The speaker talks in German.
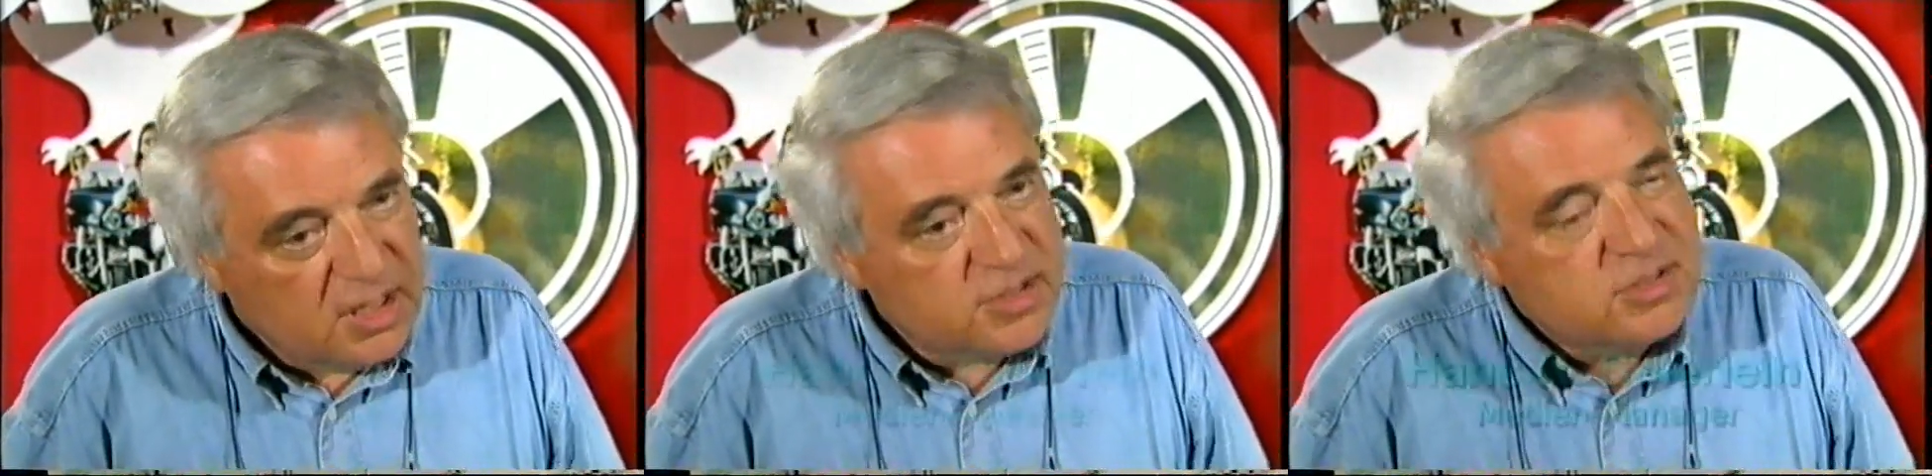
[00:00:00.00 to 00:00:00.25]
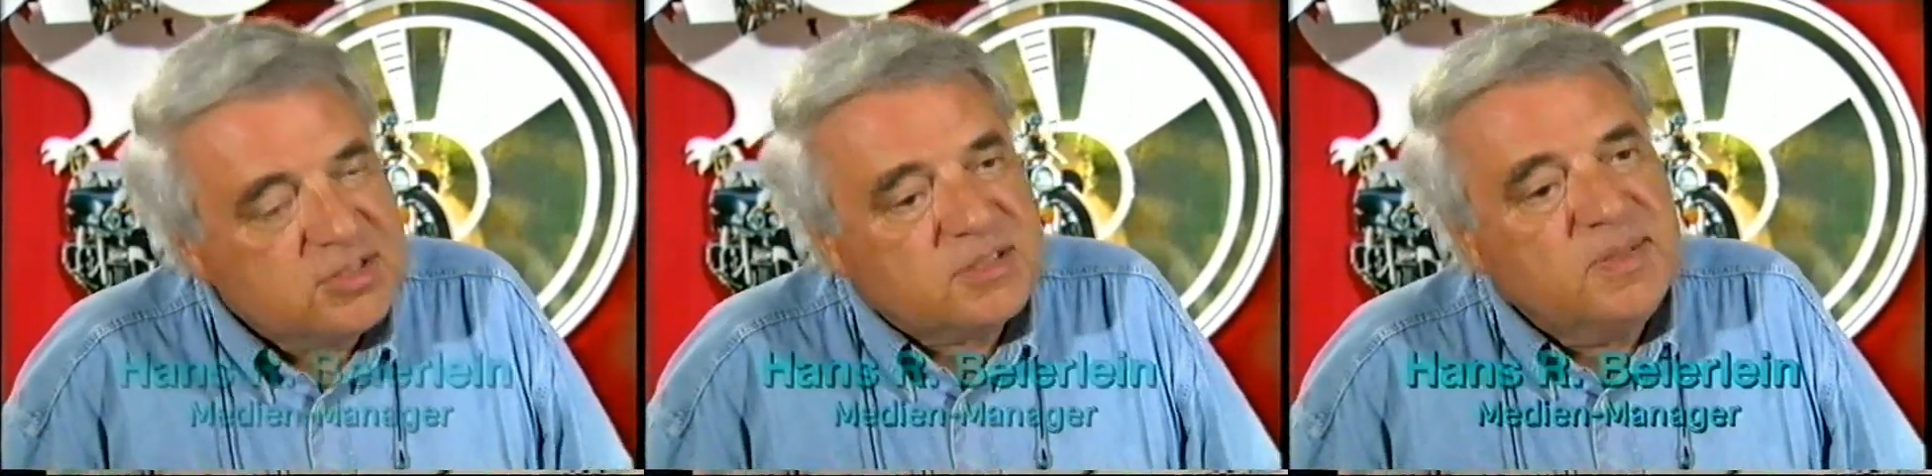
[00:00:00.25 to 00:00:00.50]

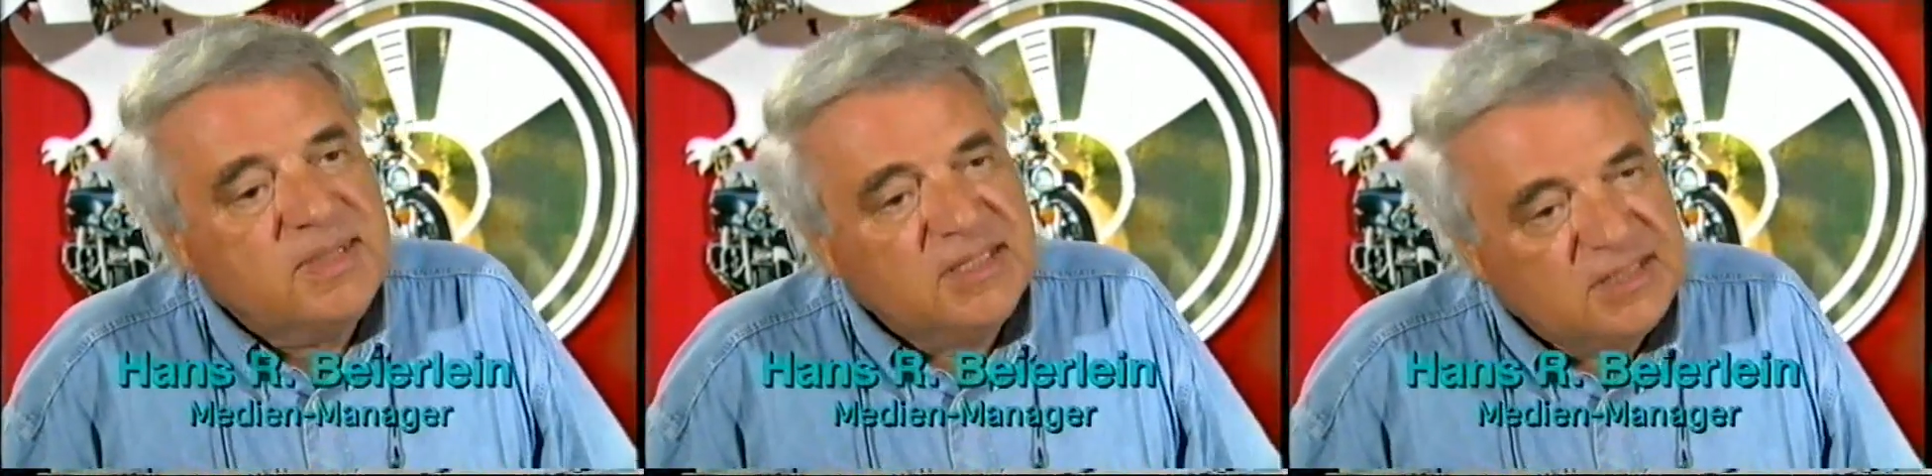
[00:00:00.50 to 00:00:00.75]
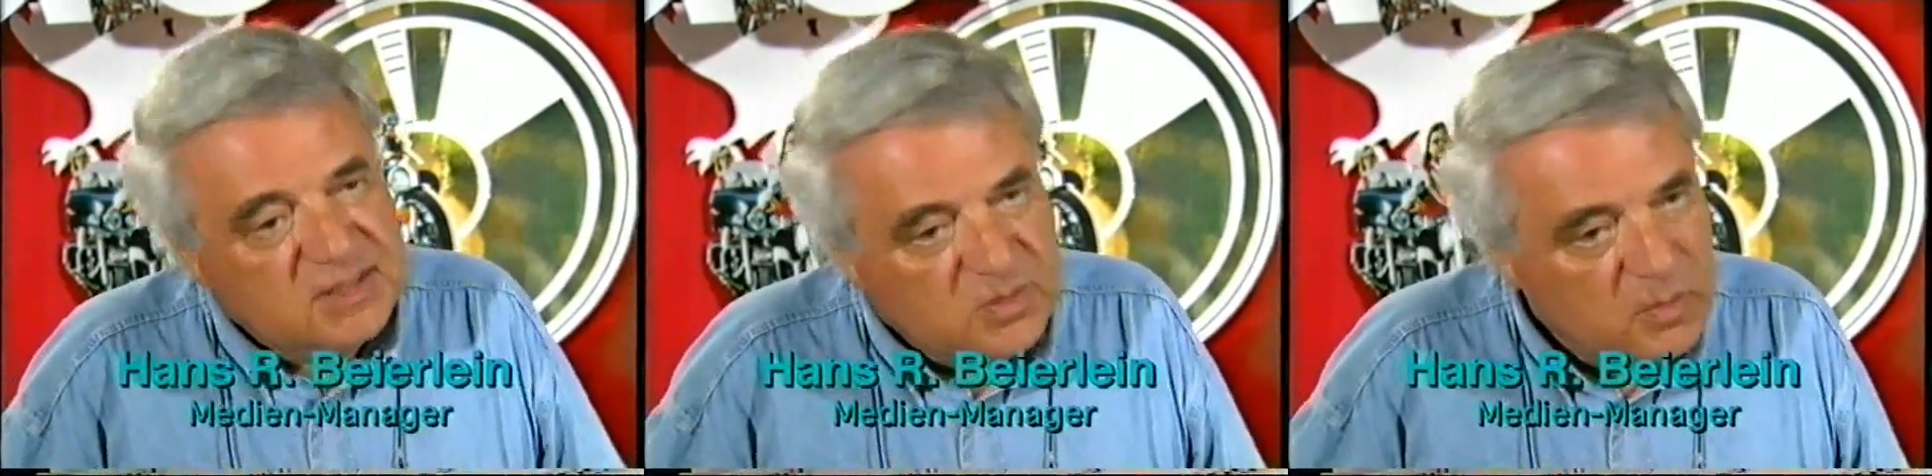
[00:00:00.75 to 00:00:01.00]
Es ist
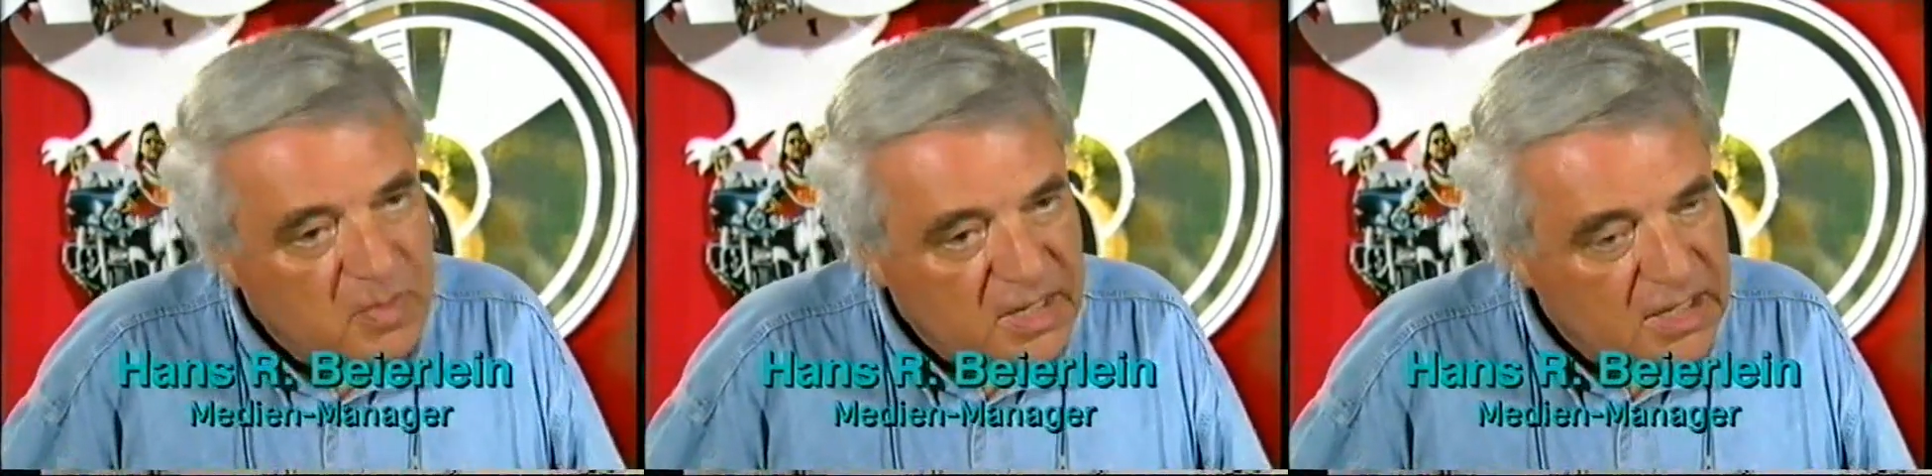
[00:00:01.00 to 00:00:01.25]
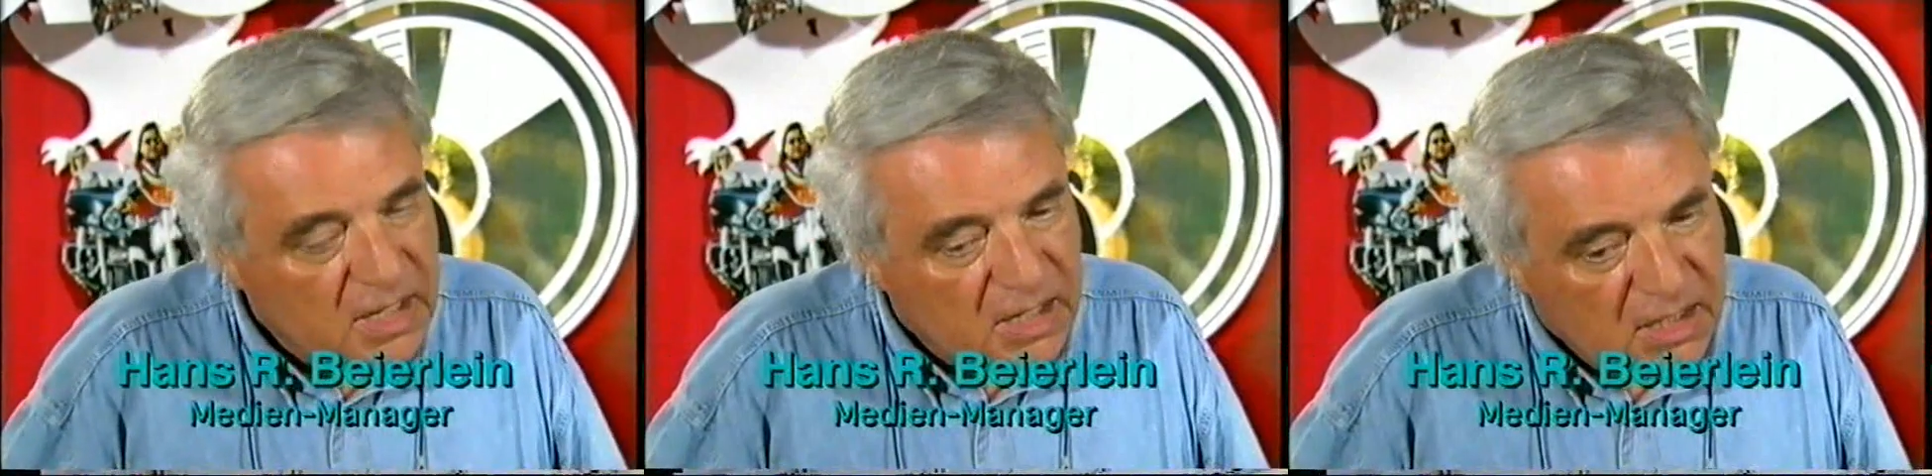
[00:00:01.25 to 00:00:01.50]
nicht
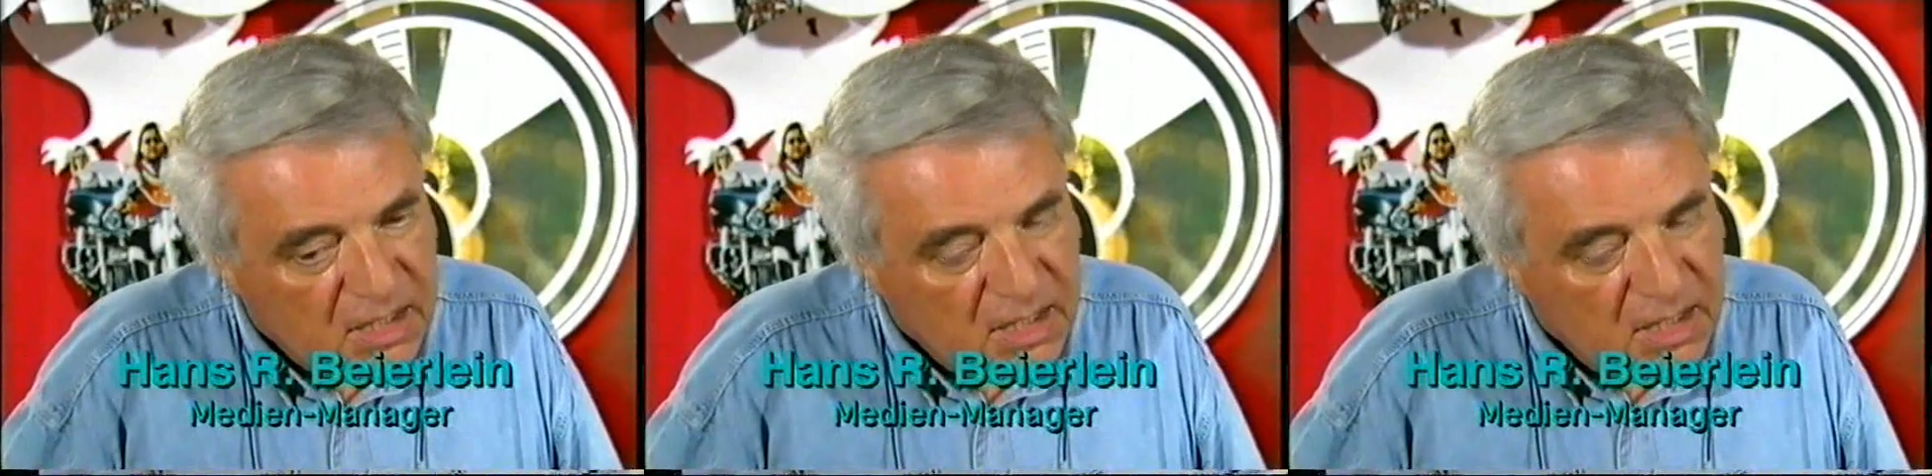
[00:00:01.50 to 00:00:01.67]
mehr